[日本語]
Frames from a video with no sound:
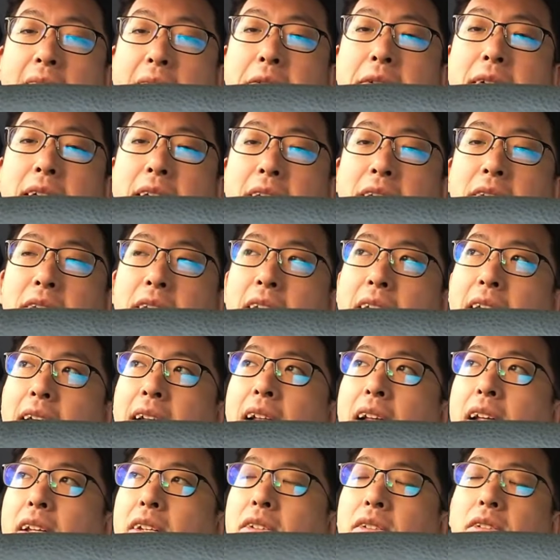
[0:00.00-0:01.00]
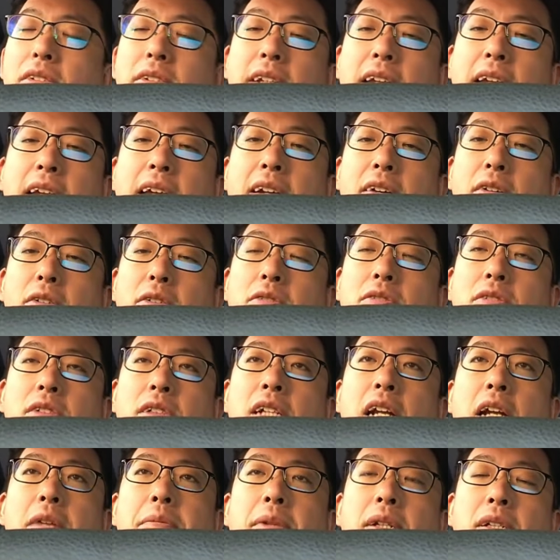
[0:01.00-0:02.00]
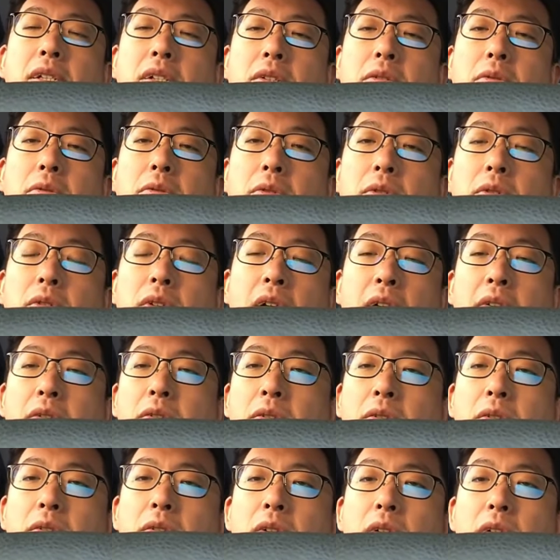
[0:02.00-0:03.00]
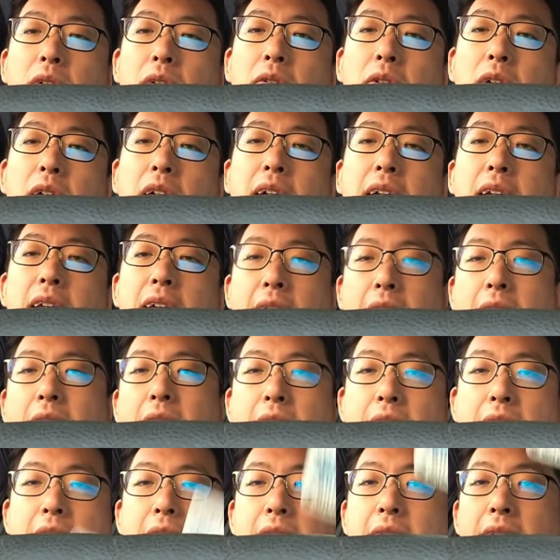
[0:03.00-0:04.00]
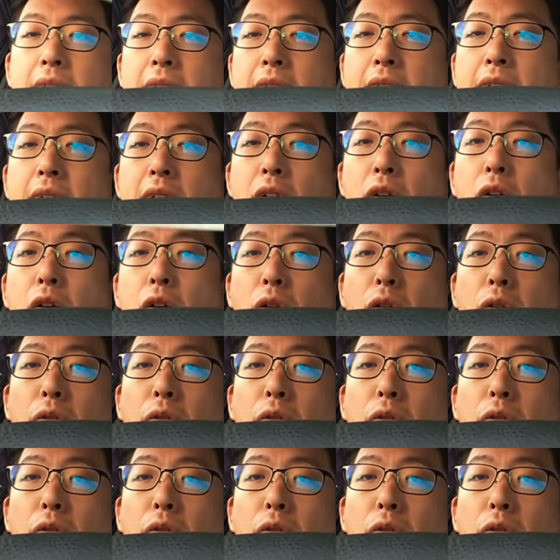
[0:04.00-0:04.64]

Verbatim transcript: ね、言われるとね、ちょっとね、億劫になりますけど、あのー、これがね、えー、